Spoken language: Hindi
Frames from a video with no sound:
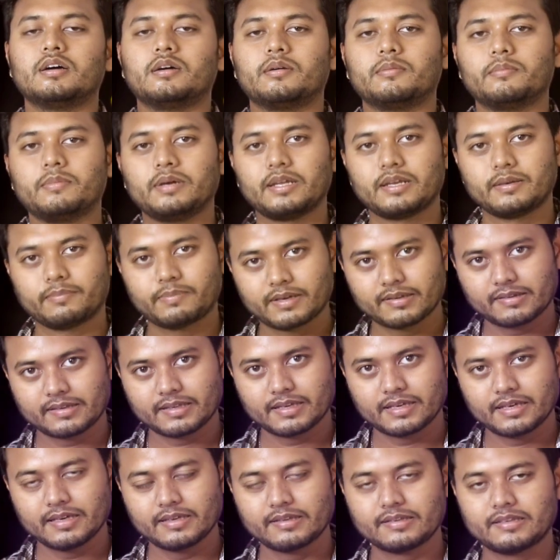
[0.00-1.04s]
मेरे पास
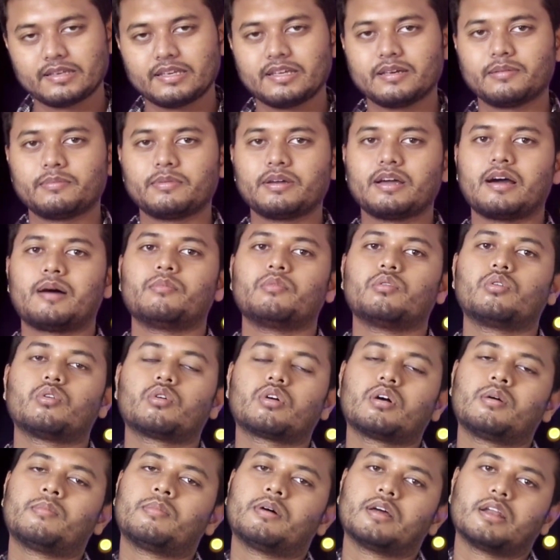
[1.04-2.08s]
है इसलिए मैं आप लोगों
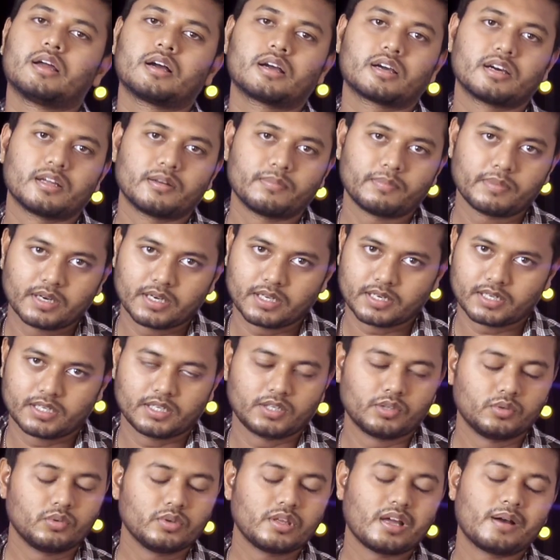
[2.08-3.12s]
का भला कर पा रहा
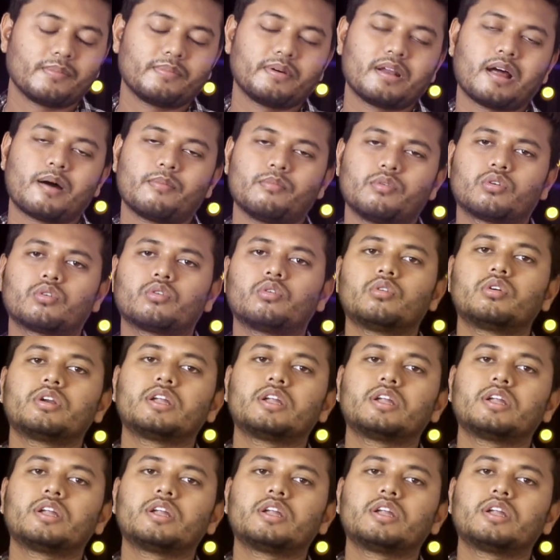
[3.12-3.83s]
हूँ या फिर आप लोगों